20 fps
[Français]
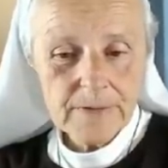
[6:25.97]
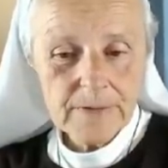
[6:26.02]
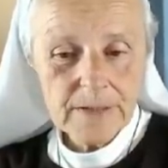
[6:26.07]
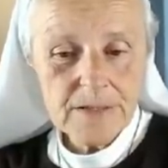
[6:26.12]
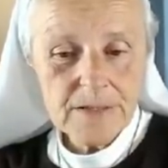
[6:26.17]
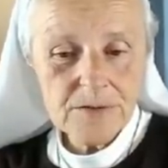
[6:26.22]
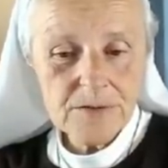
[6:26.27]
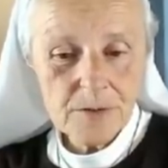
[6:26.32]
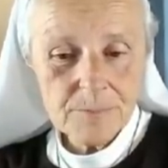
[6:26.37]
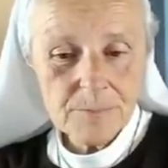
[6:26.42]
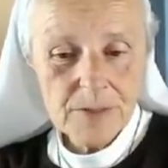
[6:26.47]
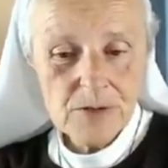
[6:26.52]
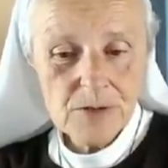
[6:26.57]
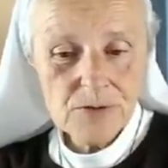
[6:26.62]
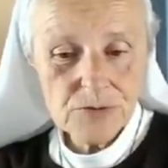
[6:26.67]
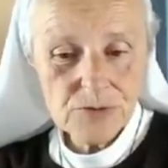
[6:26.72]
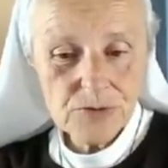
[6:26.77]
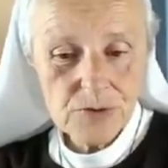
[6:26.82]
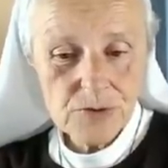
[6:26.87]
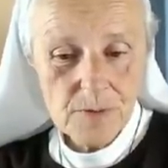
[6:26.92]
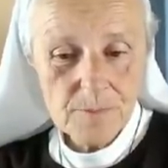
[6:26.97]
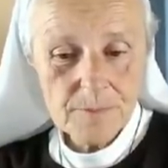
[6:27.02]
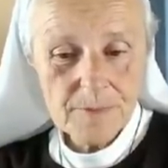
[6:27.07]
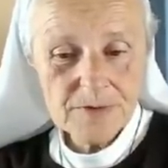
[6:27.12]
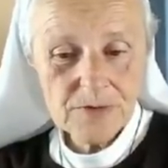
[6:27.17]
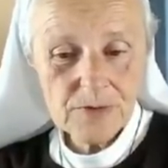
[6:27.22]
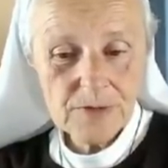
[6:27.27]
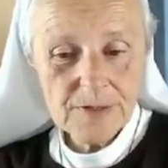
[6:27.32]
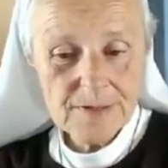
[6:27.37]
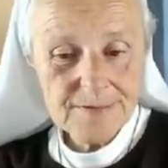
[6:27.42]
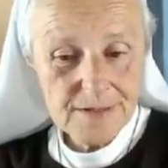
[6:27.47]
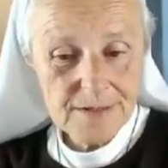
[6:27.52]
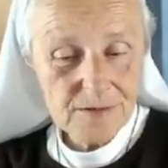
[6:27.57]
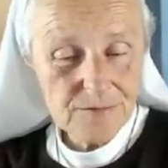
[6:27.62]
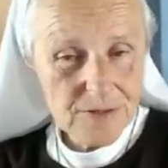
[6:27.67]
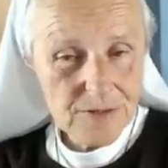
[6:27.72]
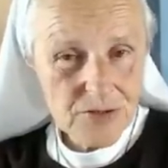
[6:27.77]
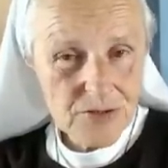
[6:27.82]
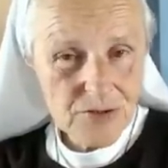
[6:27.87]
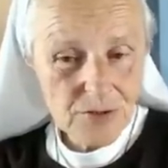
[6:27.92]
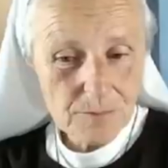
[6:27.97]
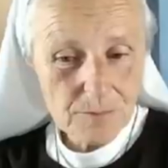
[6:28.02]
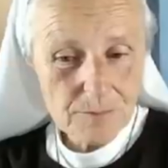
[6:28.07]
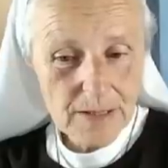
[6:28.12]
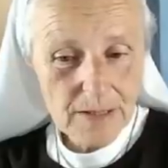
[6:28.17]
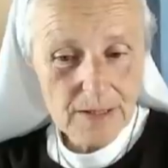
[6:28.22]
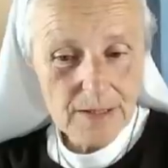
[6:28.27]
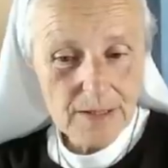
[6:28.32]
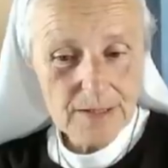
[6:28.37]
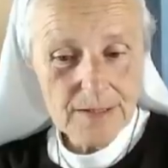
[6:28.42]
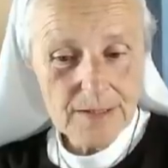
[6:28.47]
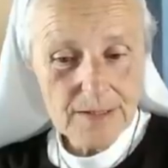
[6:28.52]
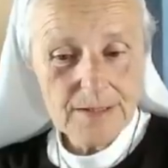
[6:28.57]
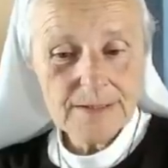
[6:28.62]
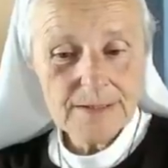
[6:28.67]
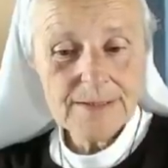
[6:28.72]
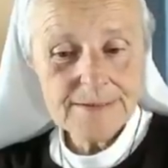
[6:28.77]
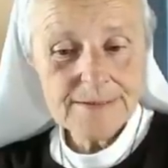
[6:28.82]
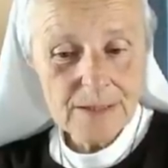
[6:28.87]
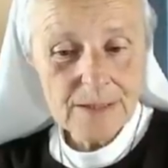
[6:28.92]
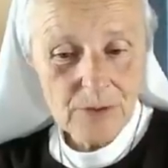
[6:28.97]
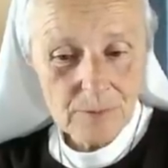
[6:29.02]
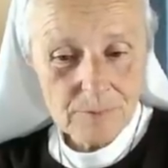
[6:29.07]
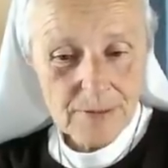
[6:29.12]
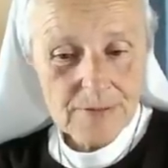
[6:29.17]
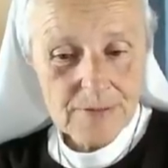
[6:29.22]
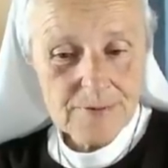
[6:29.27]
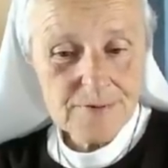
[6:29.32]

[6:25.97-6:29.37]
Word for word: Et ils en parlent justement parce que la Sainte Vierge en parle et si elle en parle,